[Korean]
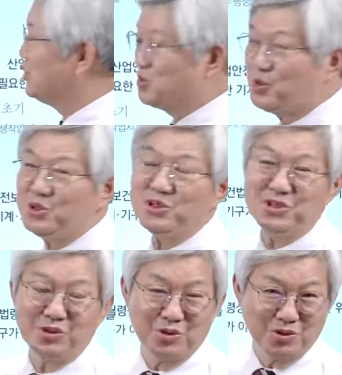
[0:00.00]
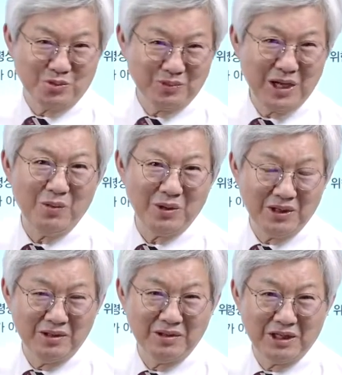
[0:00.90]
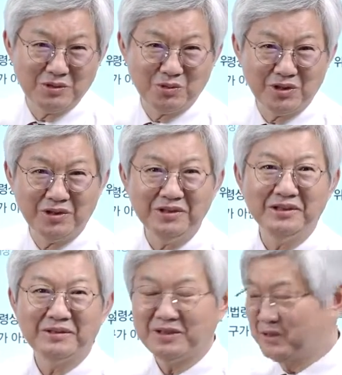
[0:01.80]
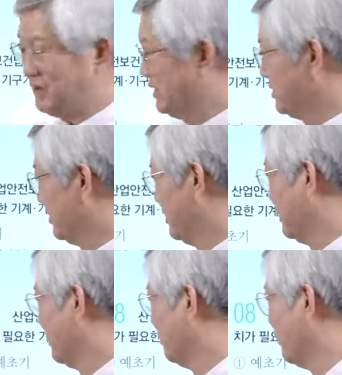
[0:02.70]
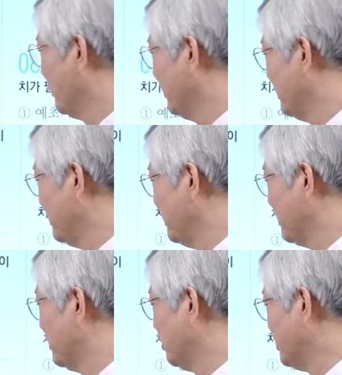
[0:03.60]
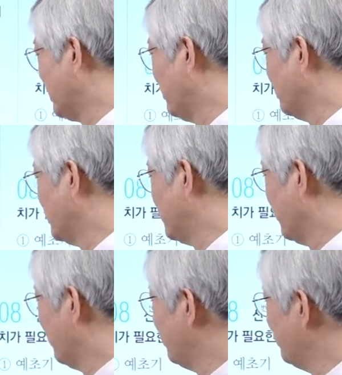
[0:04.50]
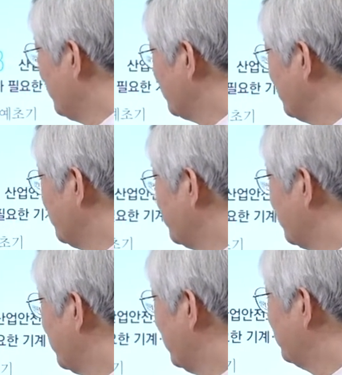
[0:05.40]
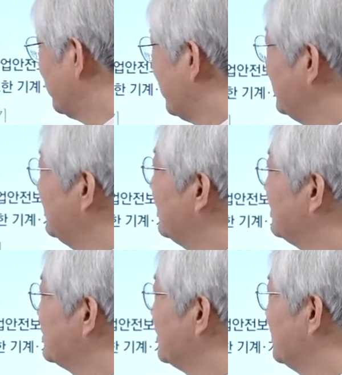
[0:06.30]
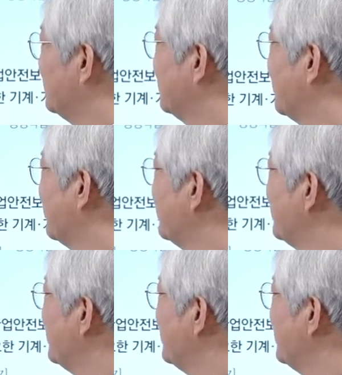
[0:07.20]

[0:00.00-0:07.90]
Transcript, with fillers: 소질적으로 좀 타고난 걸 가지고 우리는 경향설이라고 그래요. 보면 근로자 가운데 재해가 빈발 소질적 결함자가 있다는 설. 이게